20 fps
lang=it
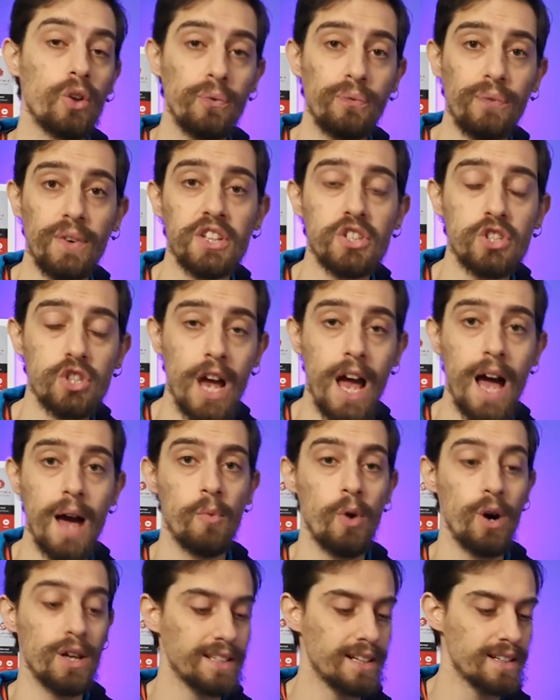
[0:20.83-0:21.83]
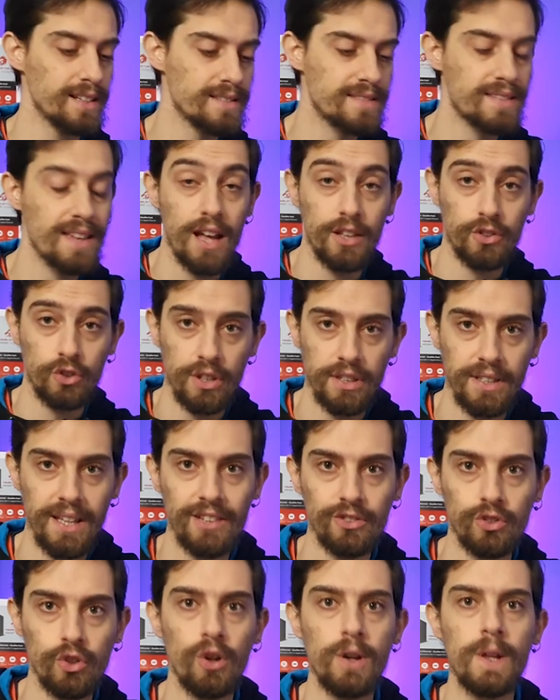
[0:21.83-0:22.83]
lo facciamo analizzando e
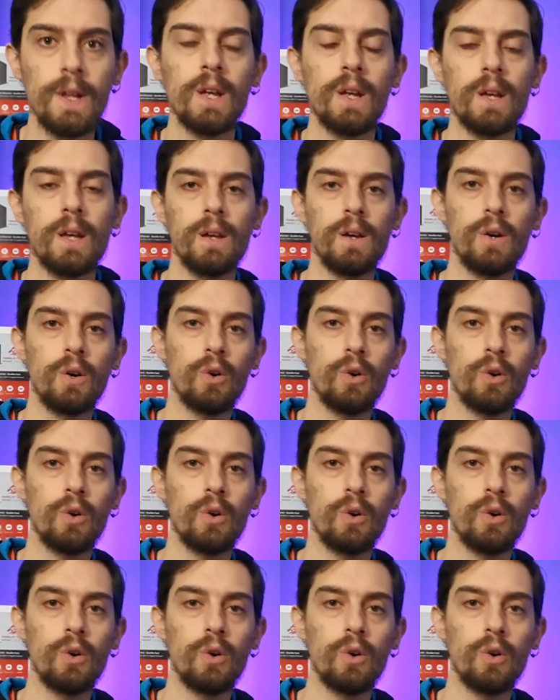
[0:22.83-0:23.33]
dando eh,